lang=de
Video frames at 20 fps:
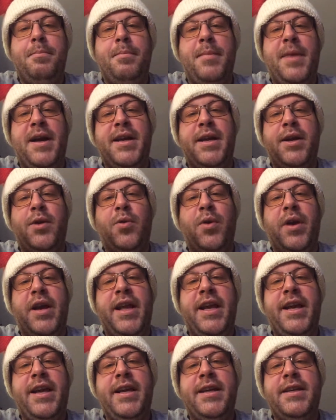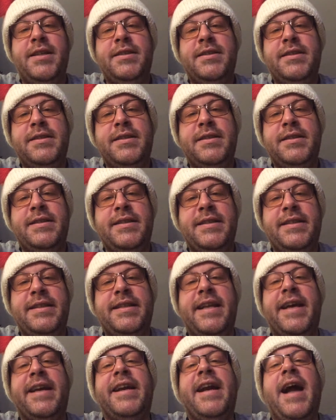Meine Kollegen,
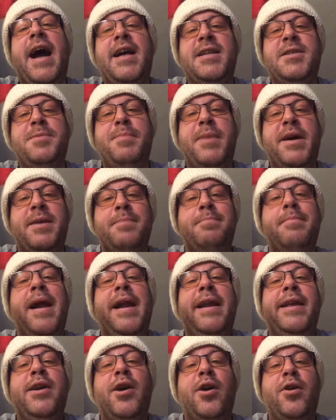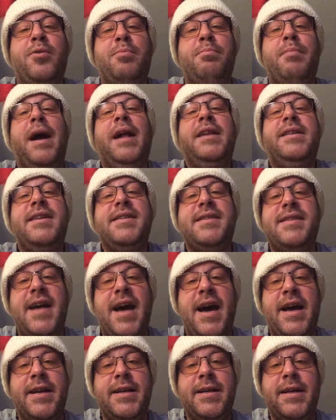der Kasper, Melchior und
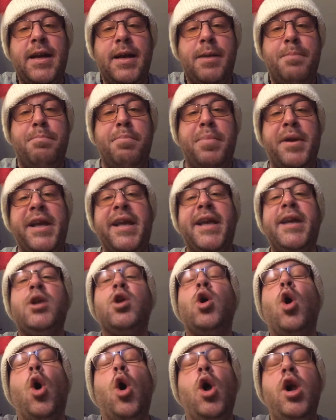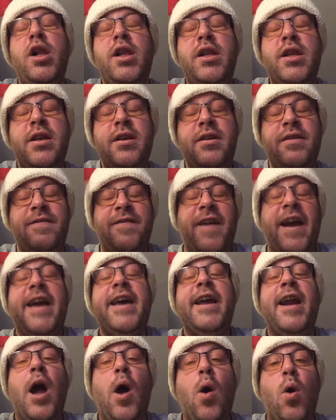Balthasar, bringen Gold,
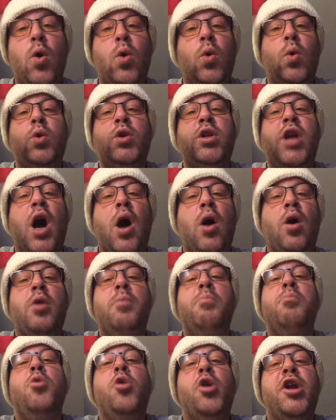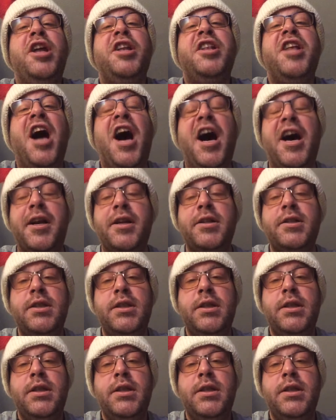Weihrauch und auch Mühre dar.